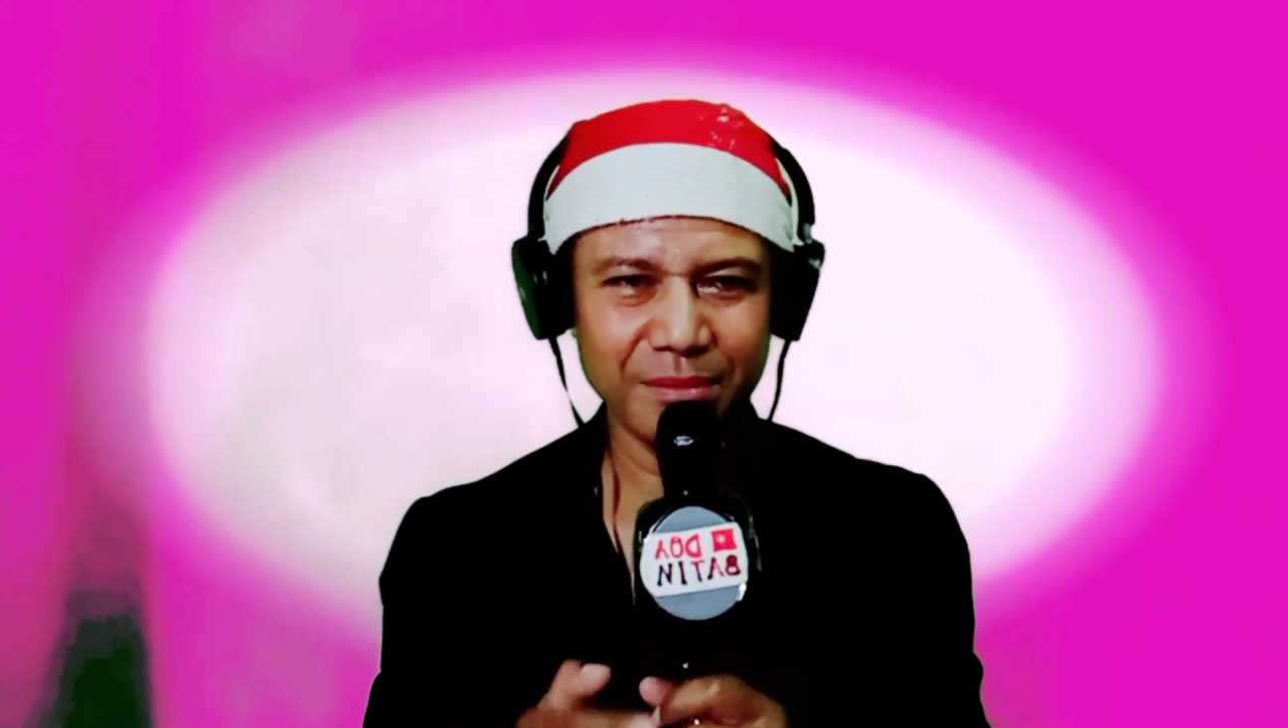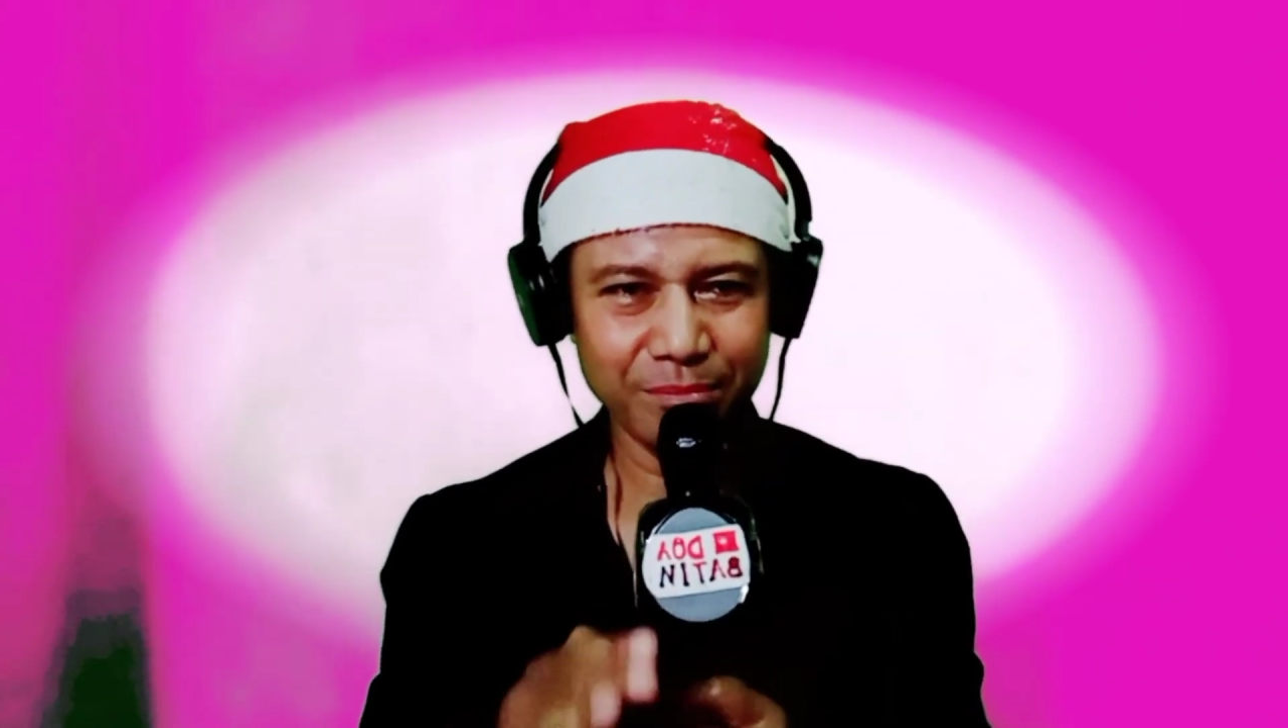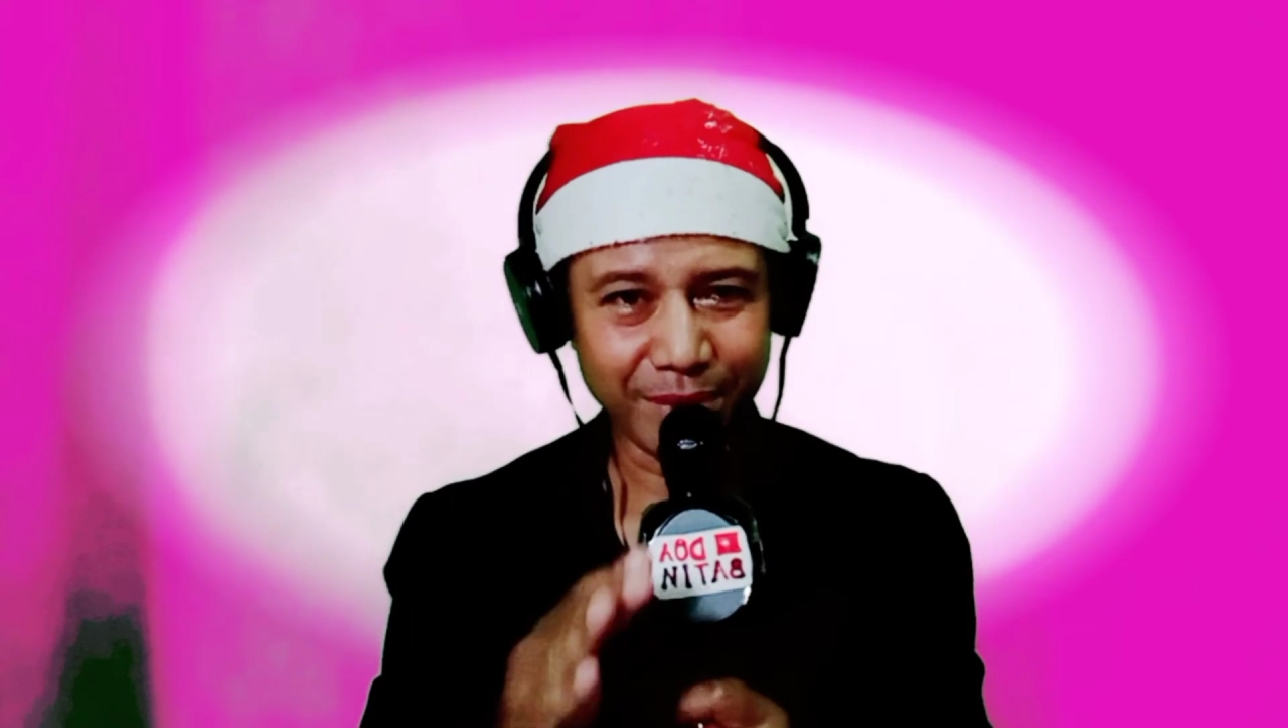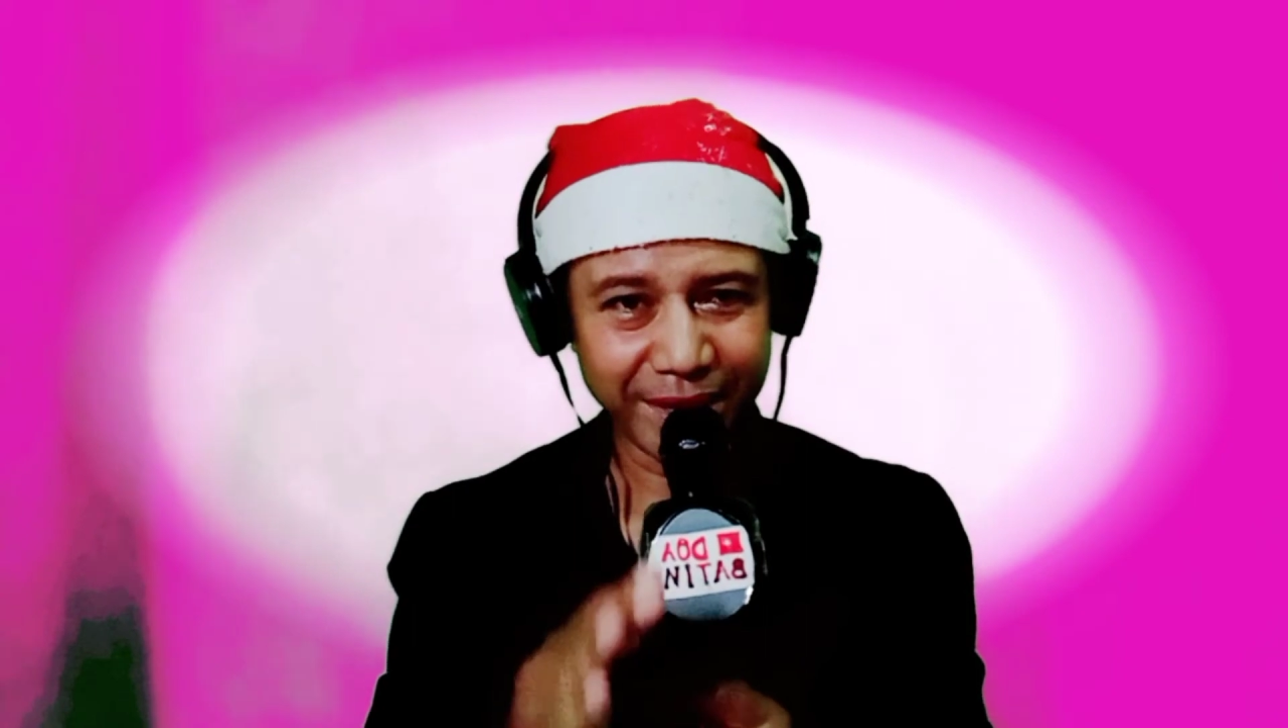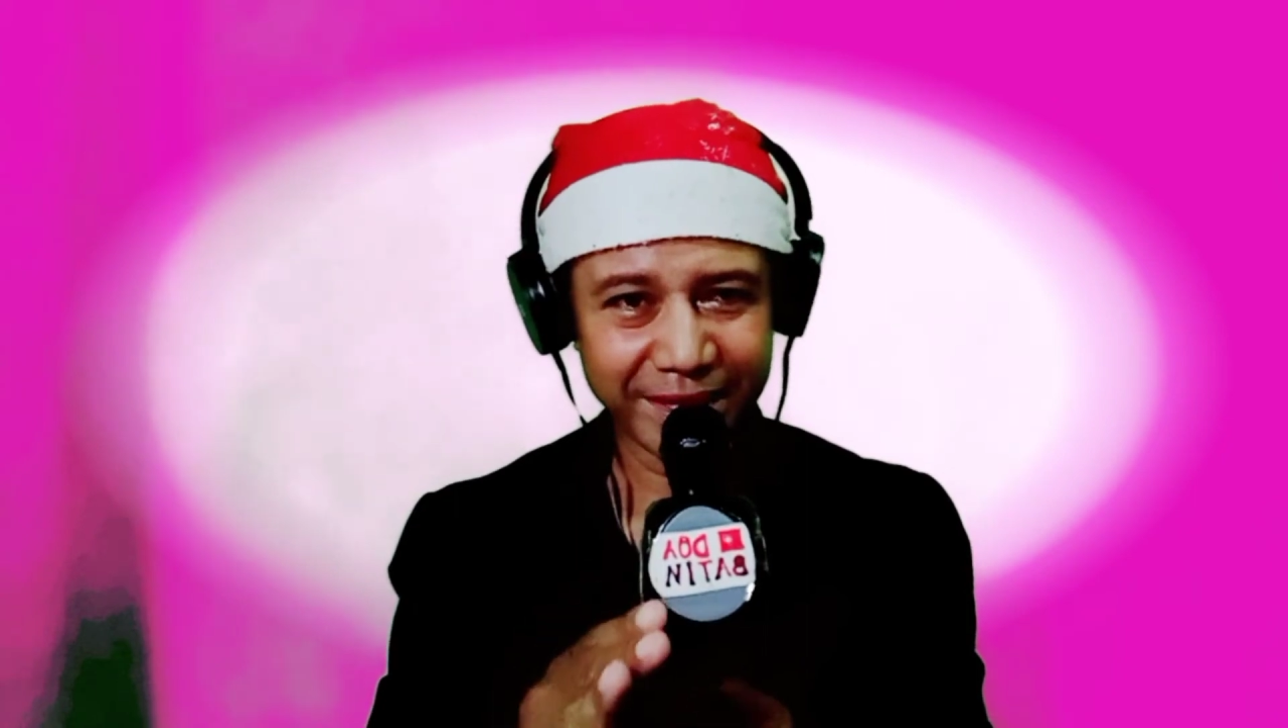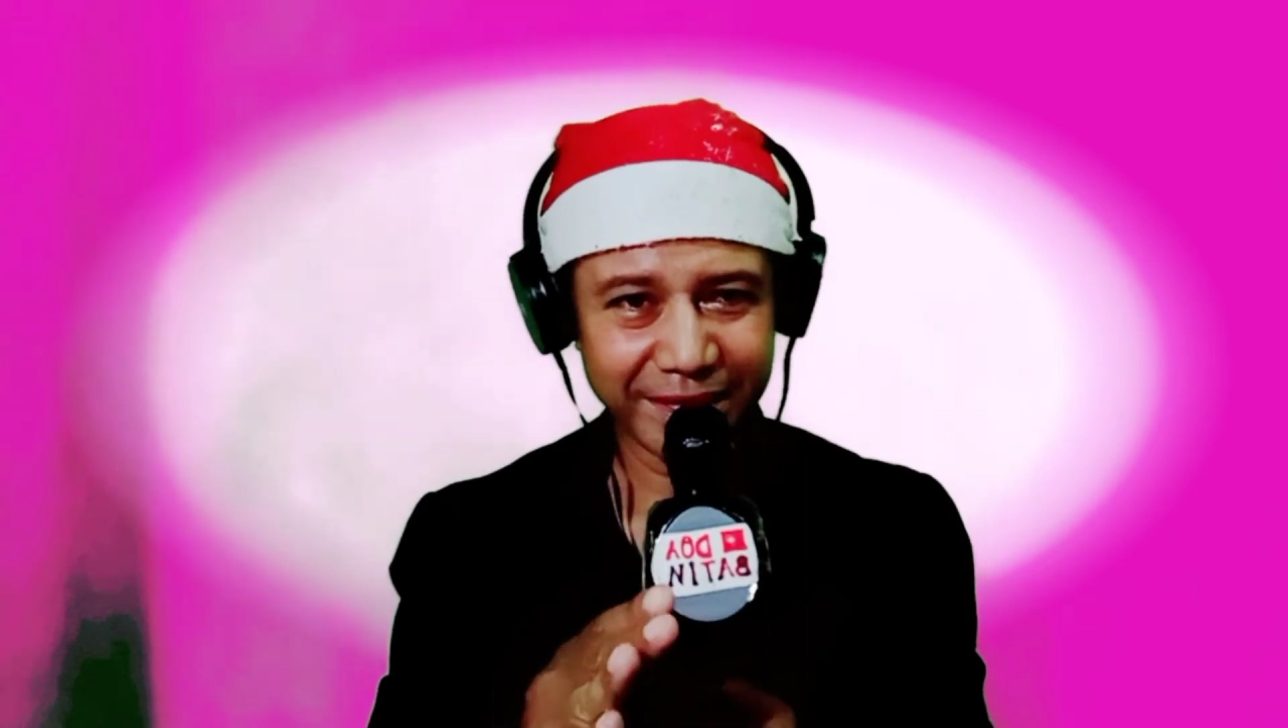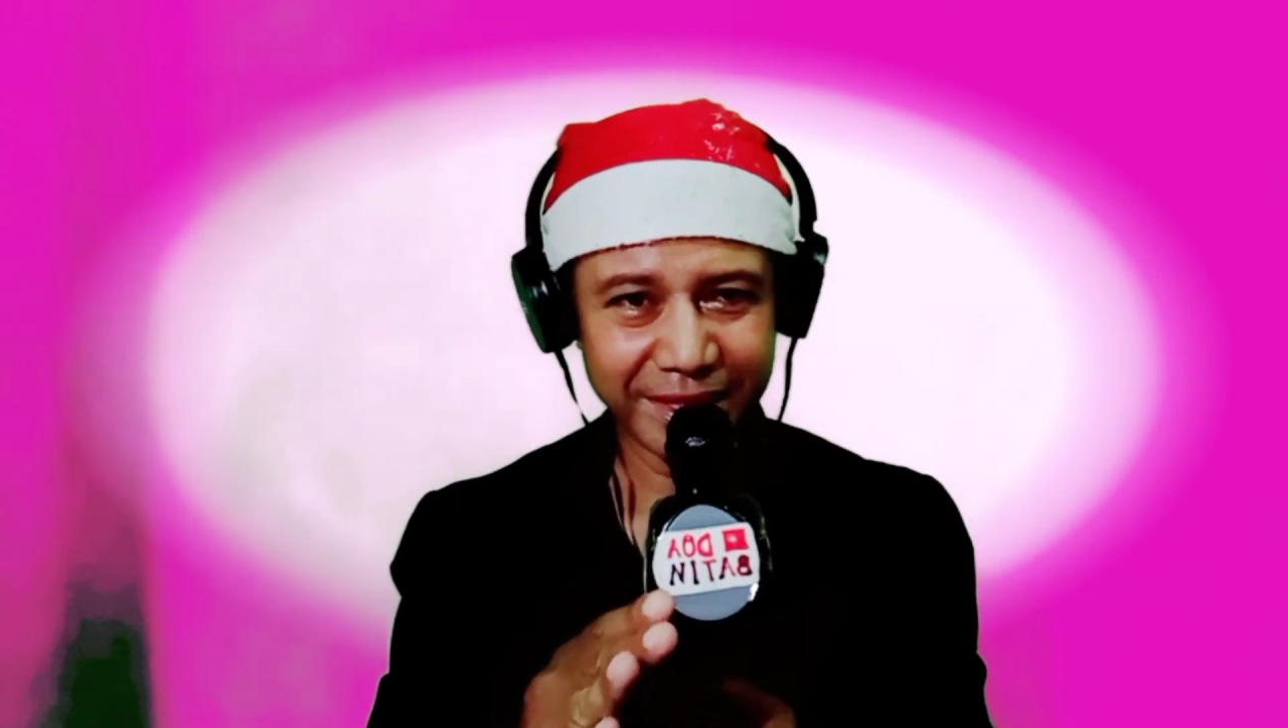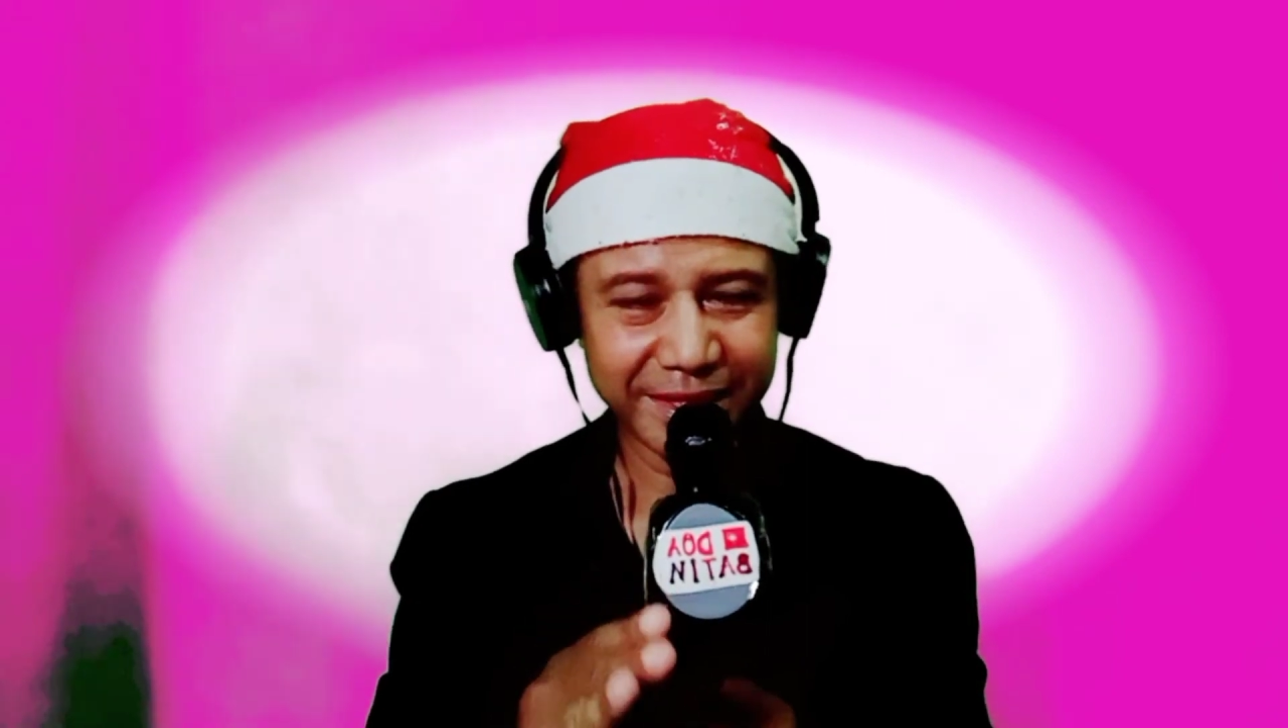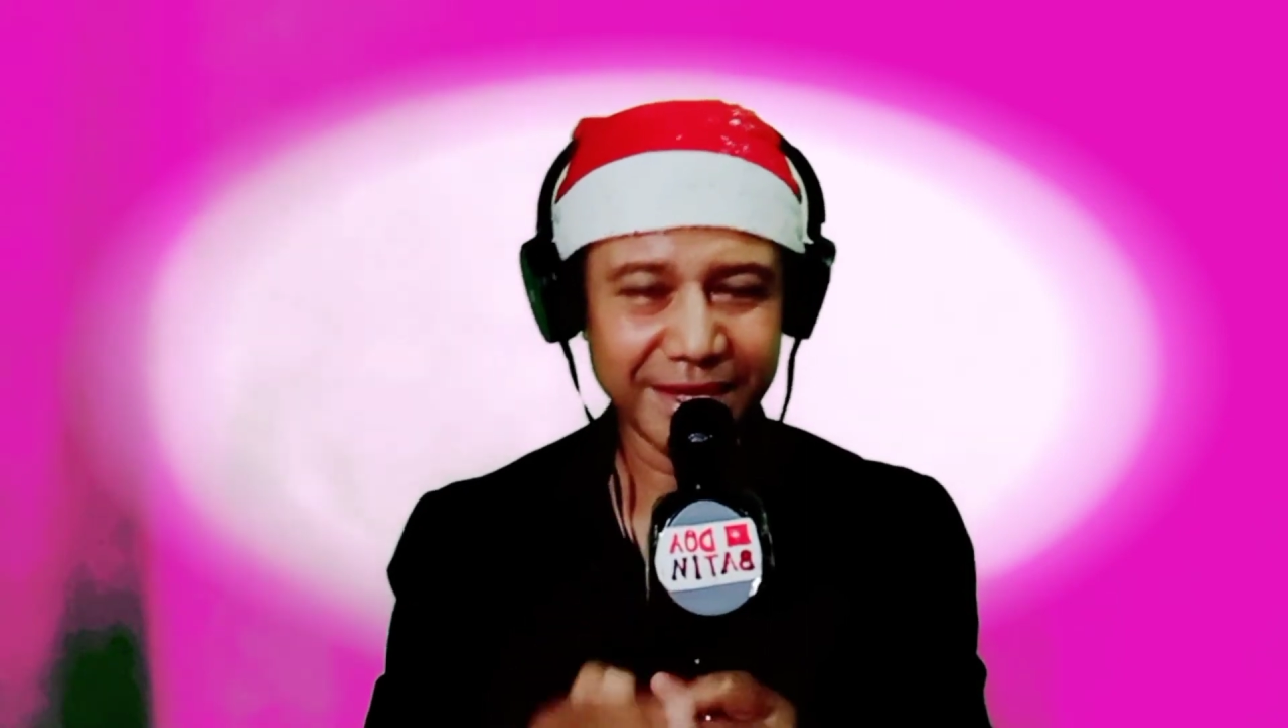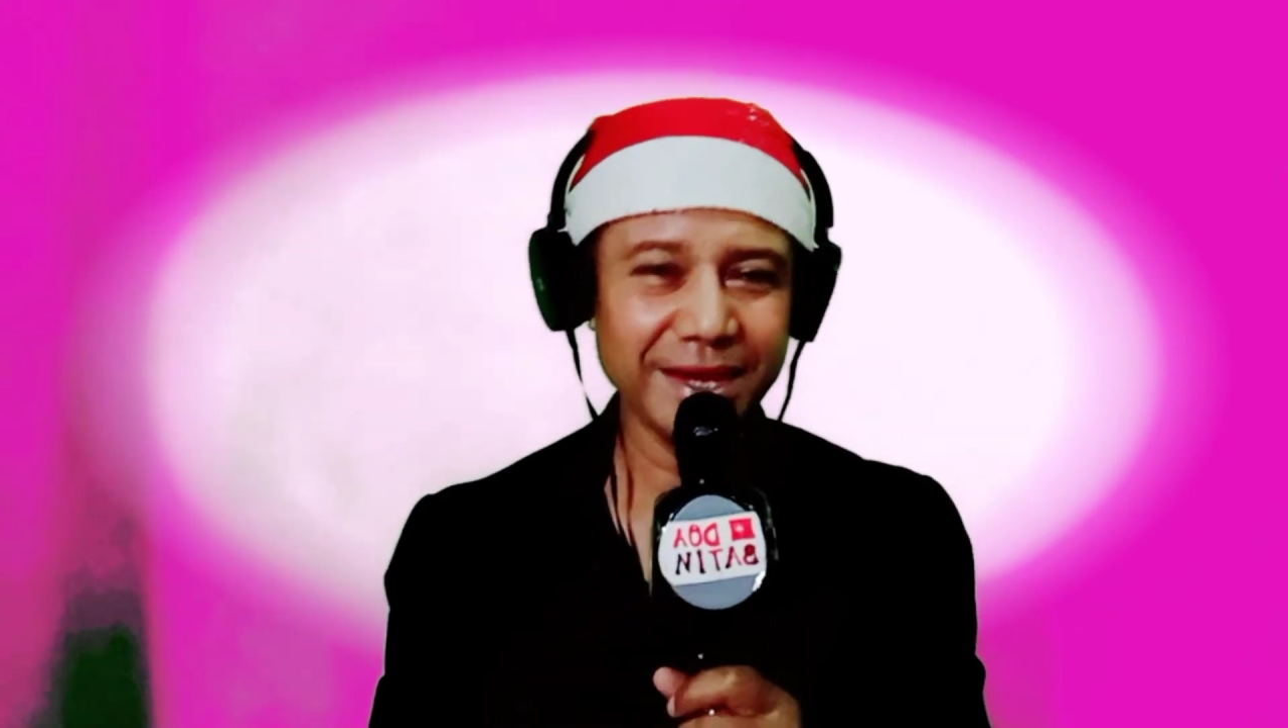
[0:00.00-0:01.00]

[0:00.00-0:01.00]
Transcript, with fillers: Mbai